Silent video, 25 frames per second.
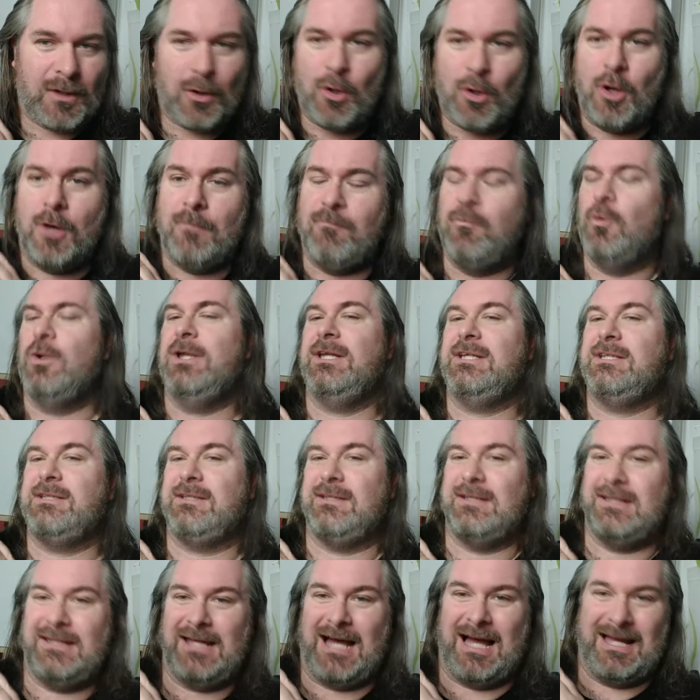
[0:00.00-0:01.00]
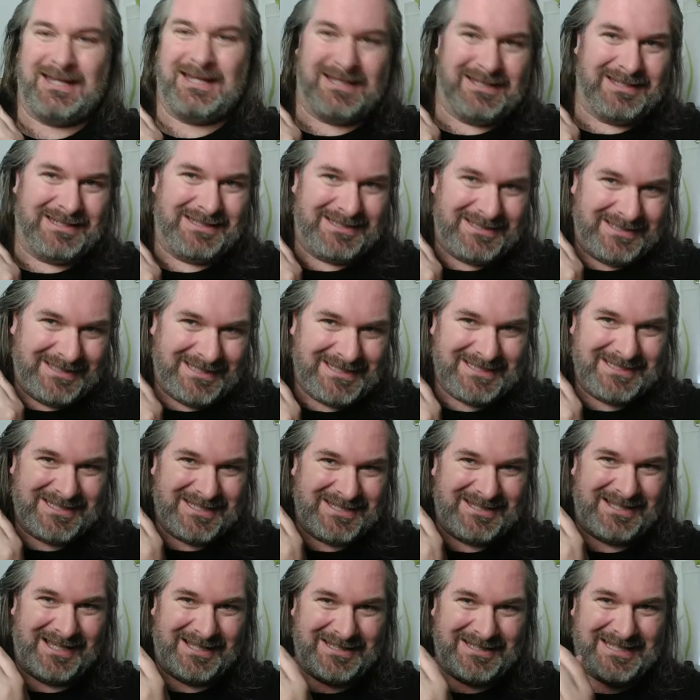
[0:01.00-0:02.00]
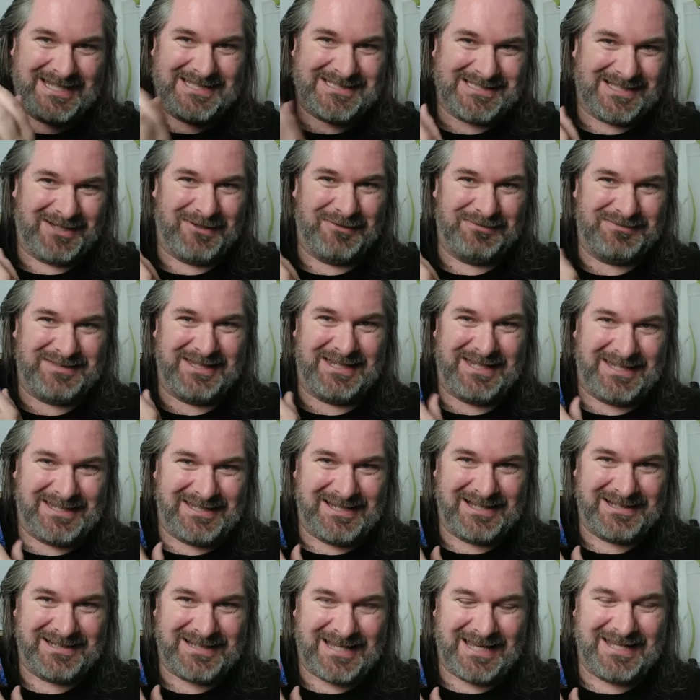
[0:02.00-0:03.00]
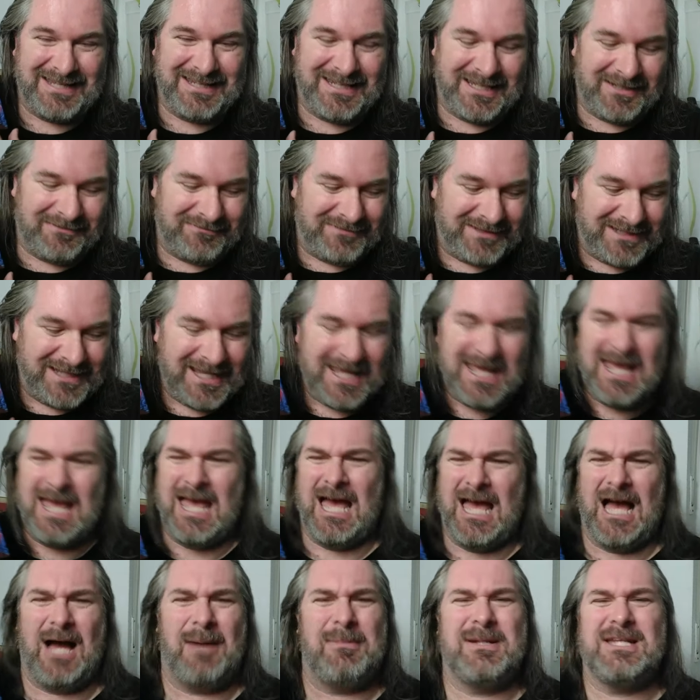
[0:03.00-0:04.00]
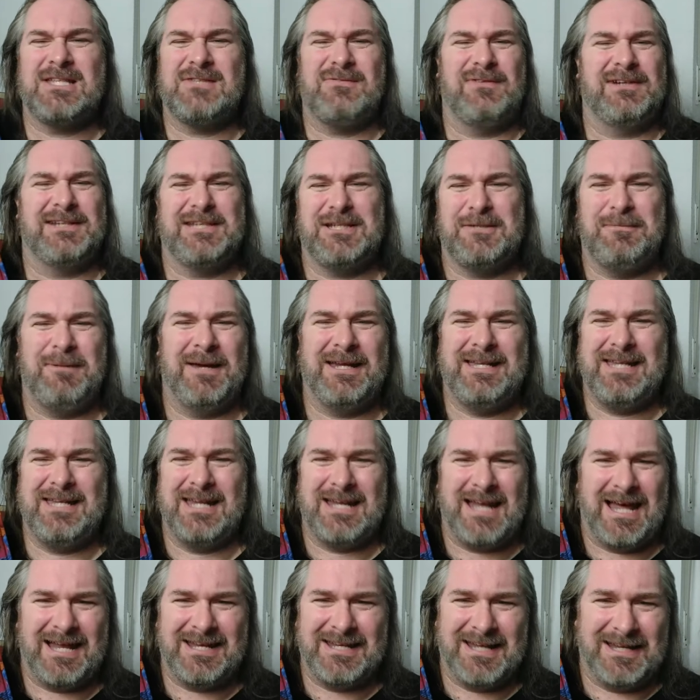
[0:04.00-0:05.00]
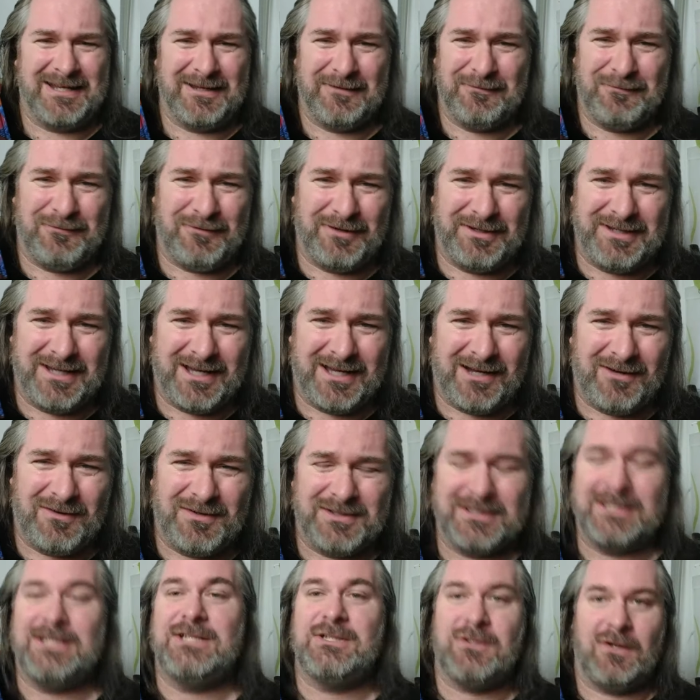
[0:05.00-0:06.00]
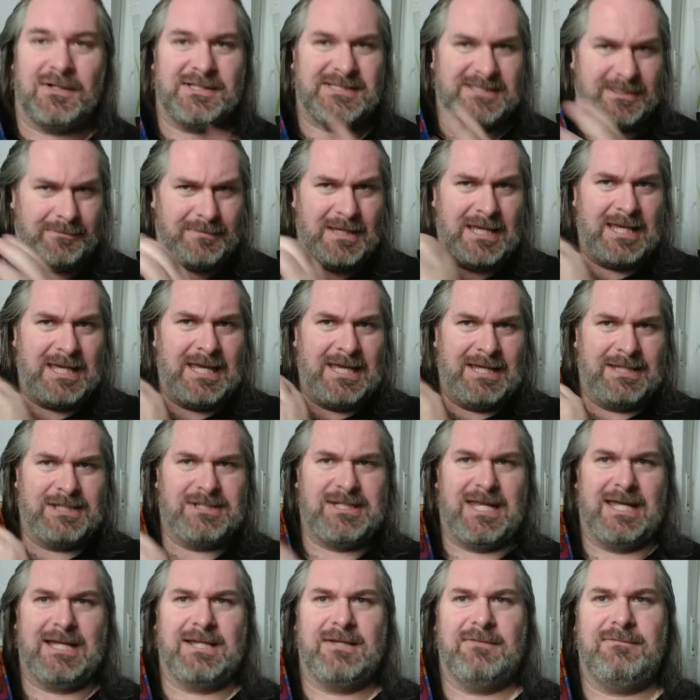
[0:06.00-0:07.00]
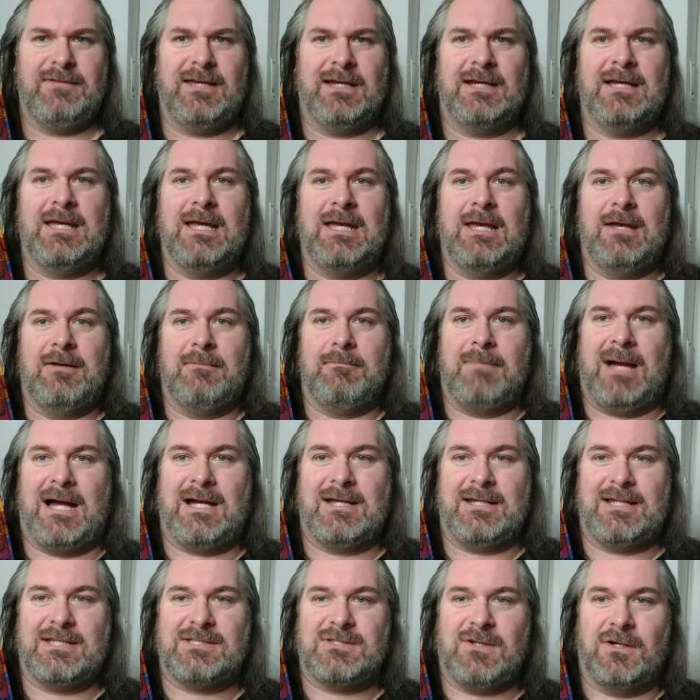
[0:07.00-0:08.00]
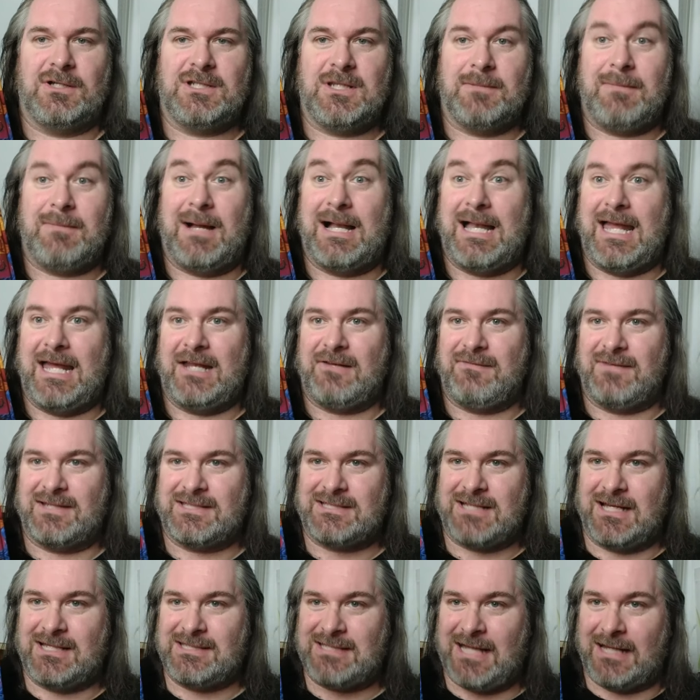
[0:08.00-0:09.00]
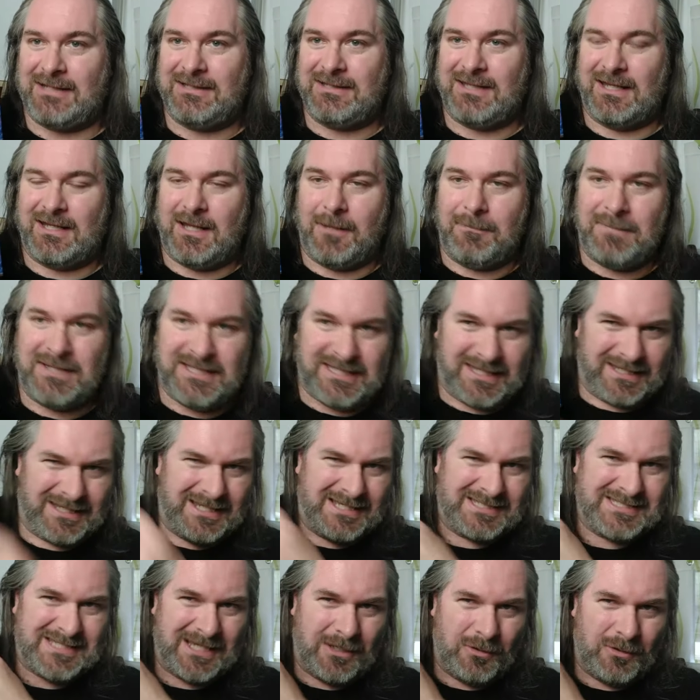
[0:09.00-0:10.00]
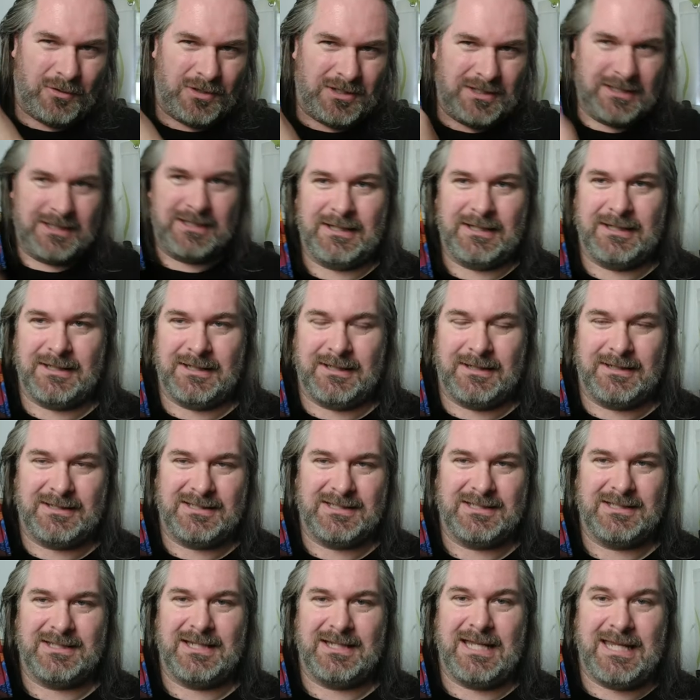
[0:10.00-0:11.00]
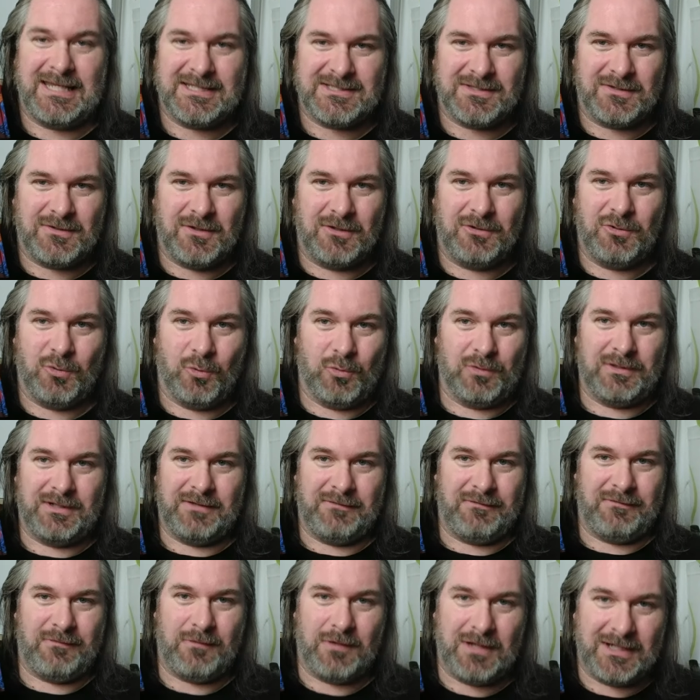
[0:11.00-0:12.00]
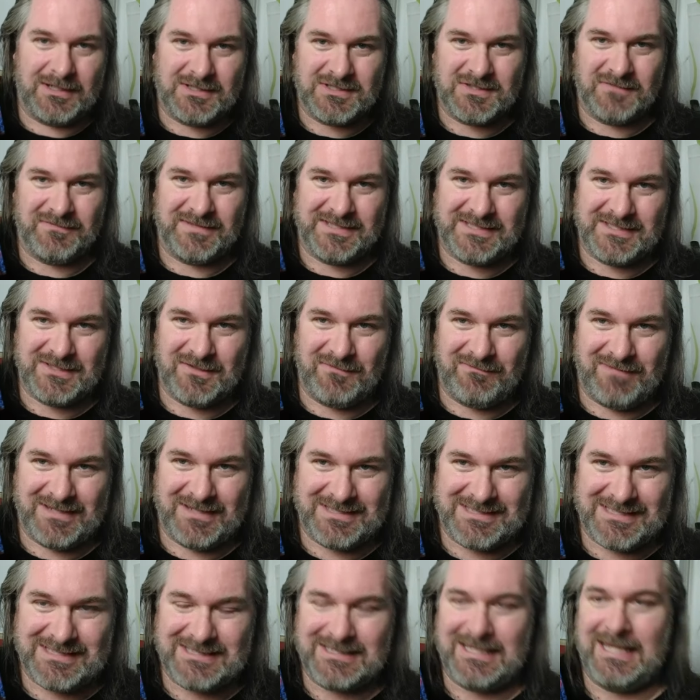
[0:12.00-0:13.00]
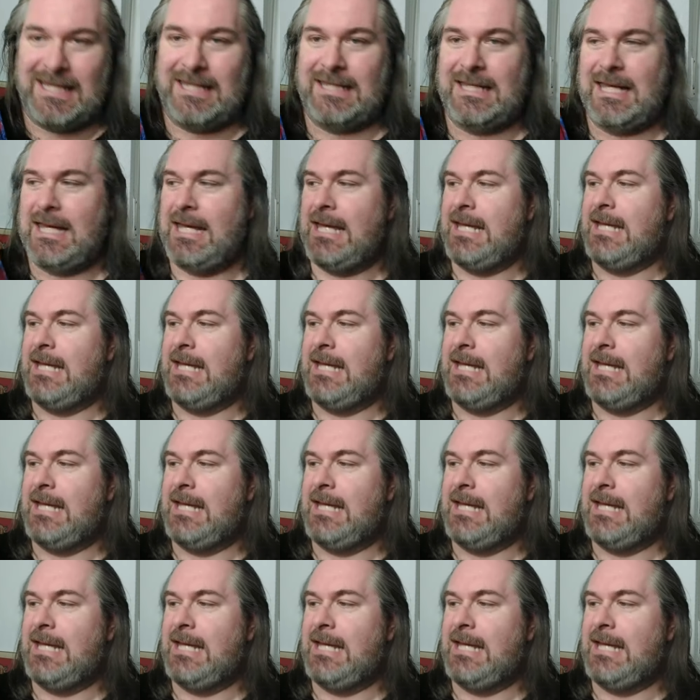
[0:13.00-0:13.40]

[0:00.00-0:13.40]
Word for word: obwohl ich eigentlich nicht jetzt auf den Inhalt eingehen will, aber das wollte ich bei den anderen davor ja auch nicht. Trotzdem, ich denke, wir machen das heute mal etwas rasanter, damit ihr das auch äh, lesen könnt, ohne vorher zu wissen, um was es geht.